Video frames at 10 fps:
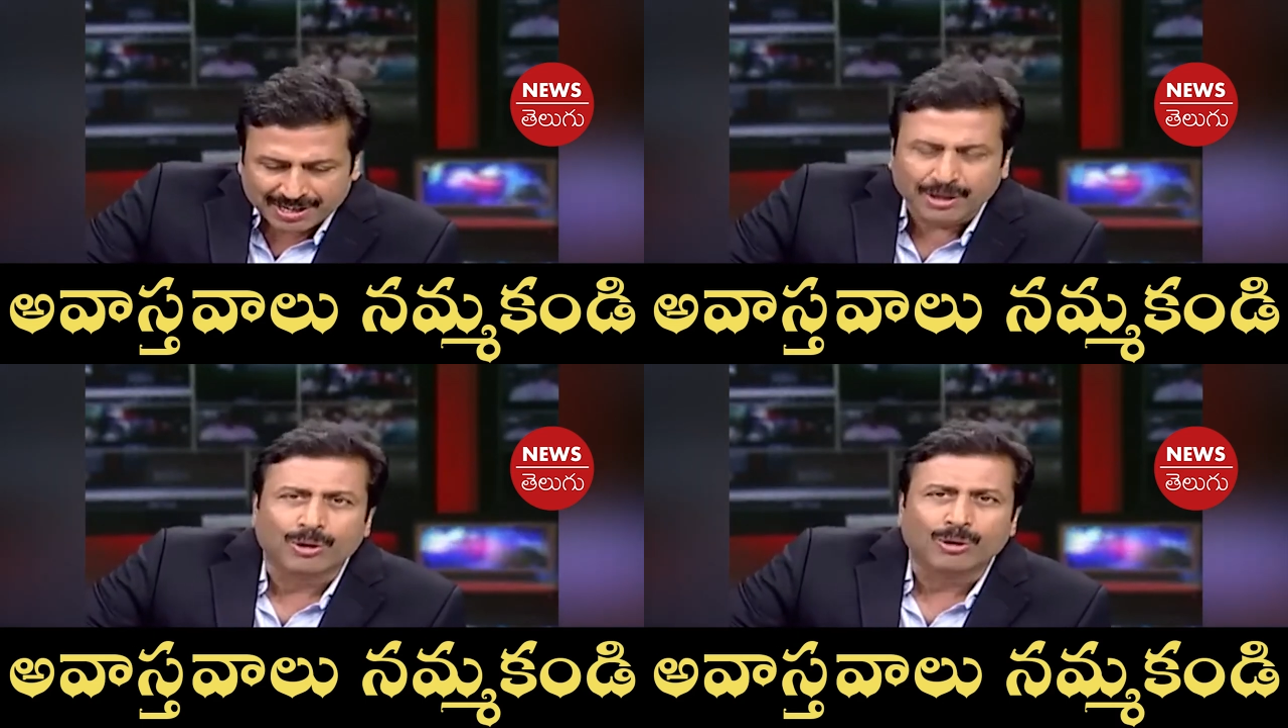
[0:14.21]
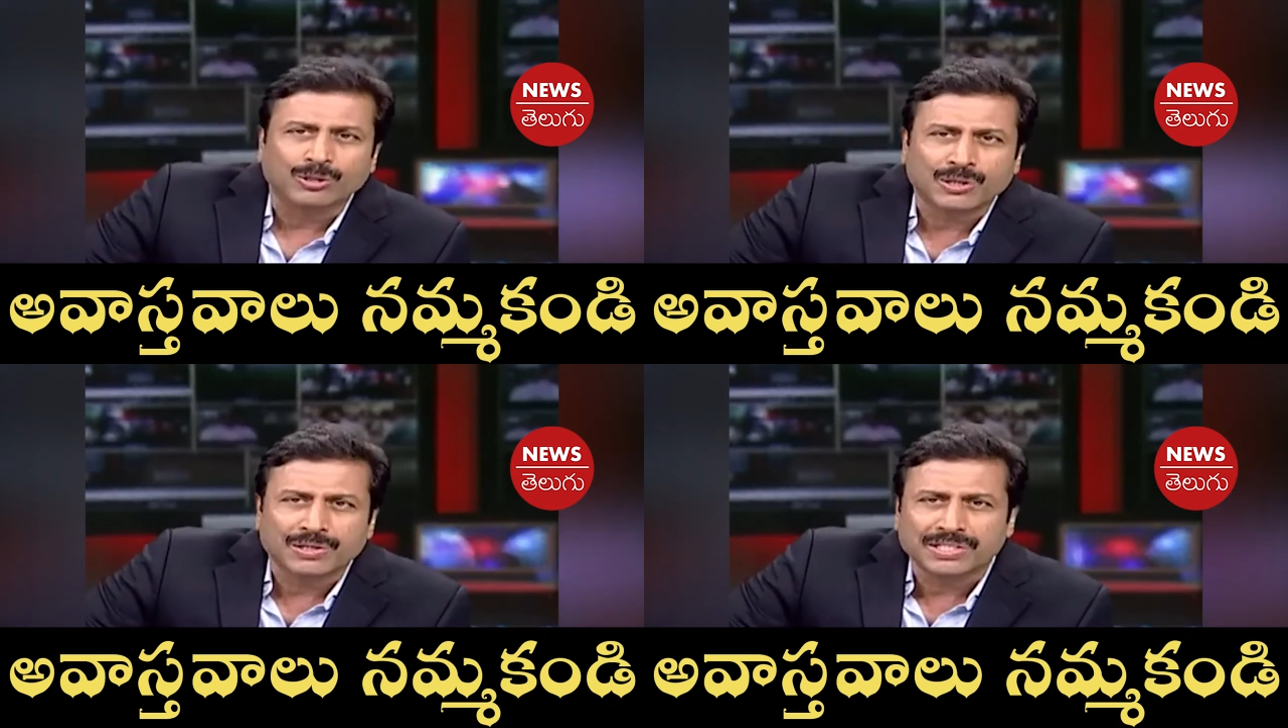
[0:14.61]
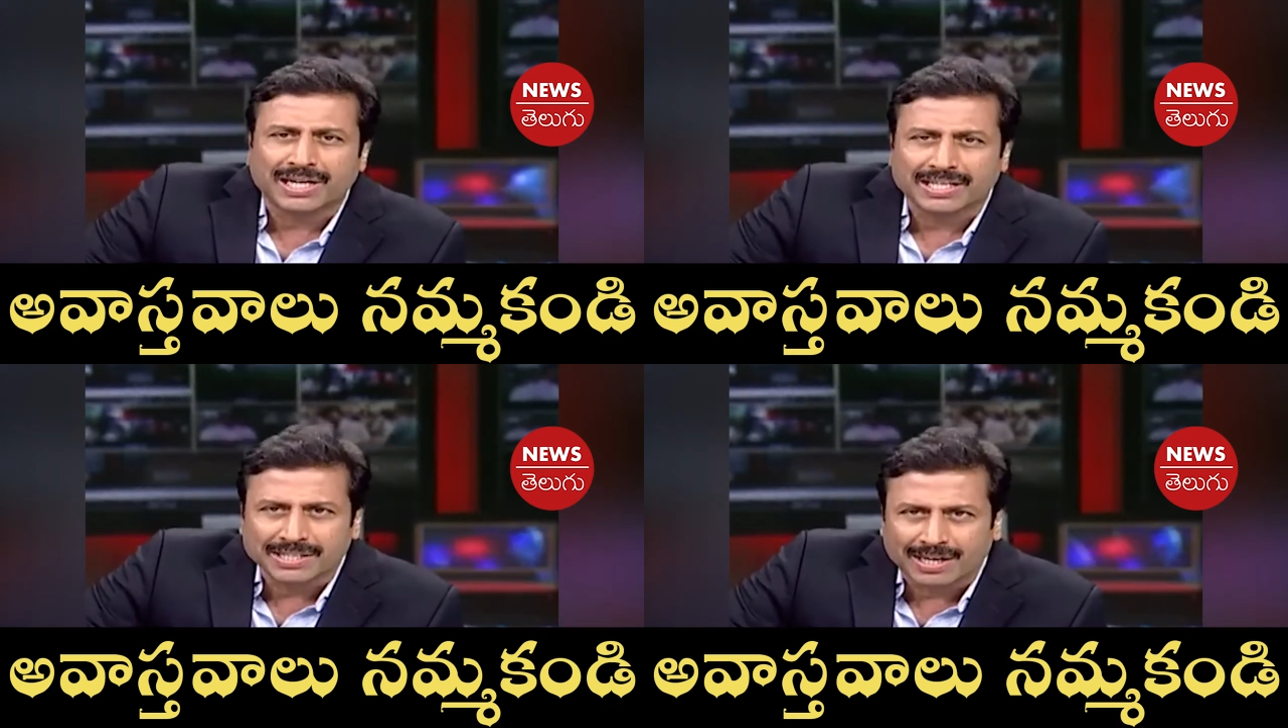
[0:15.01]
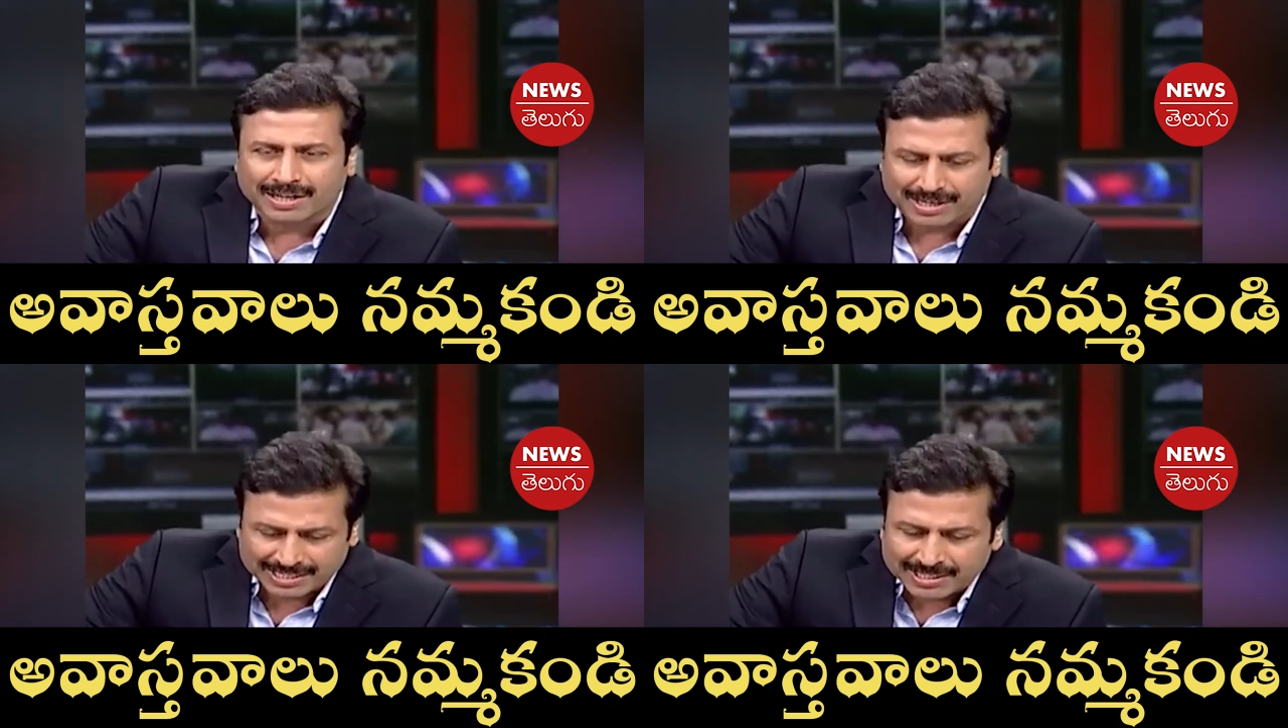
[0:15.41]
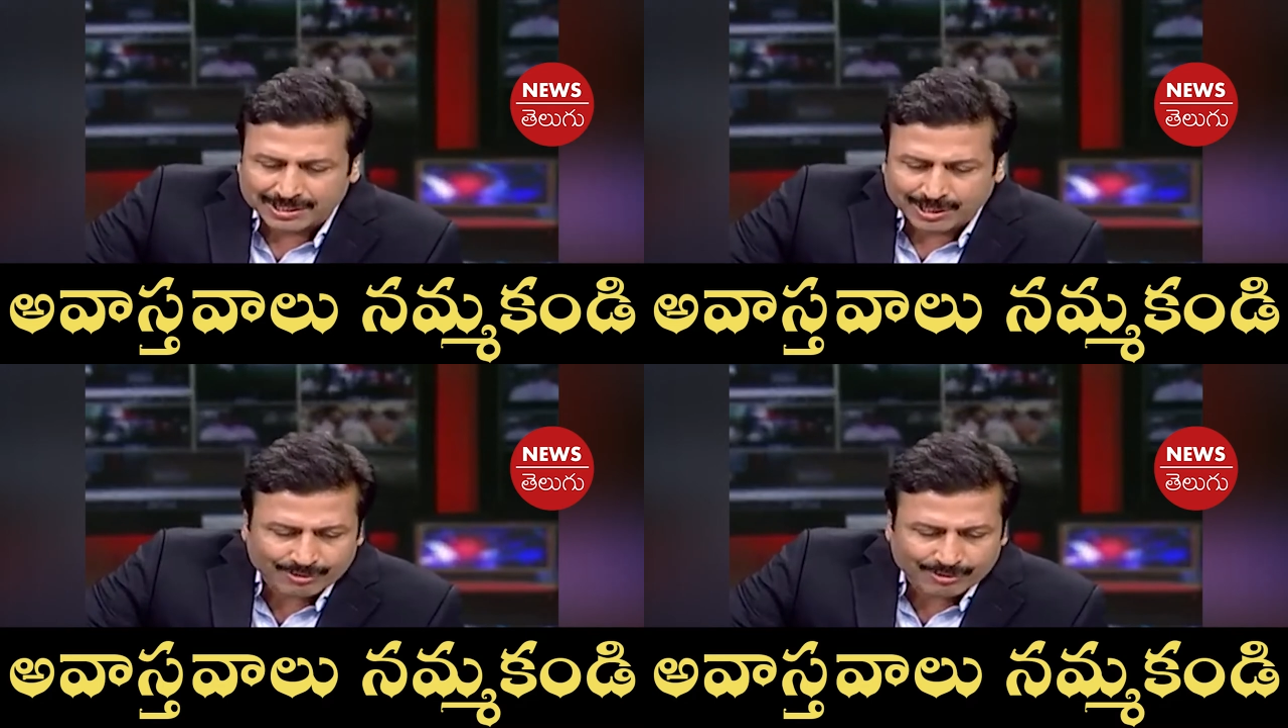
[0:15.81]
రెండు రోజుల నుంచి అజ్ఞా
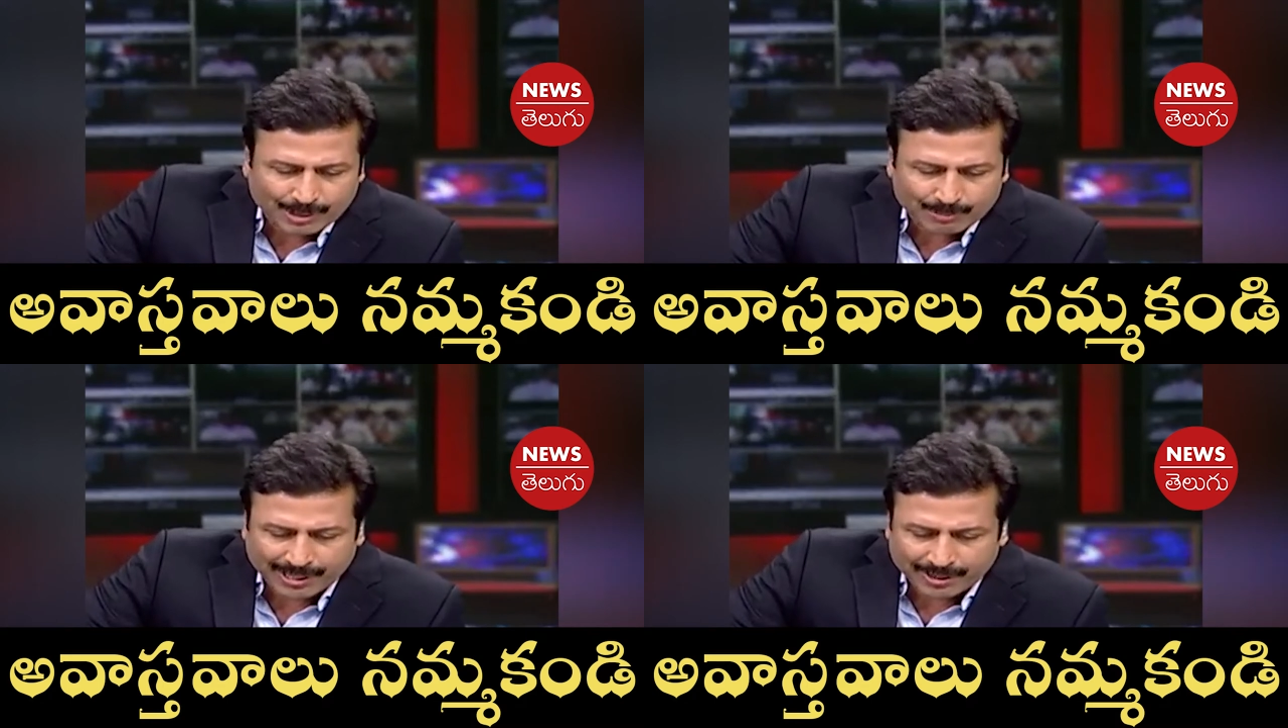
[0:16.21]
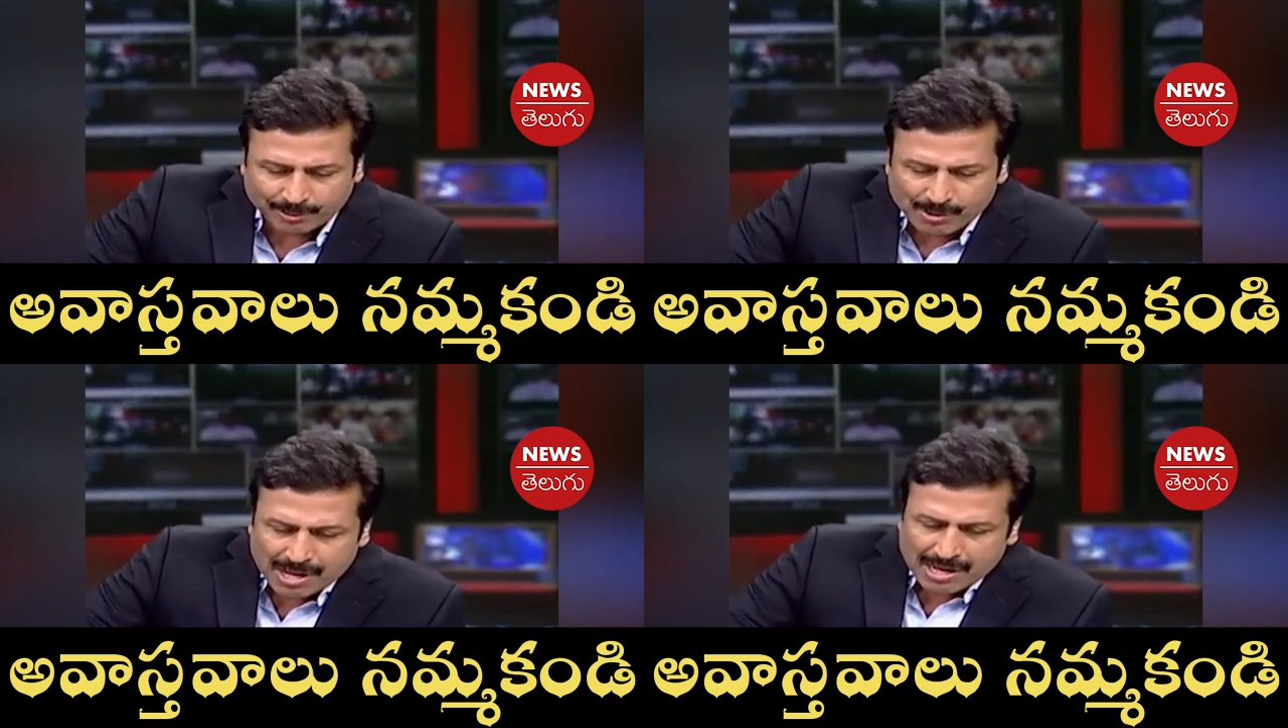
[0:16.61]
అజ్ఞాతంలోకి వెళ్ళిపోయారు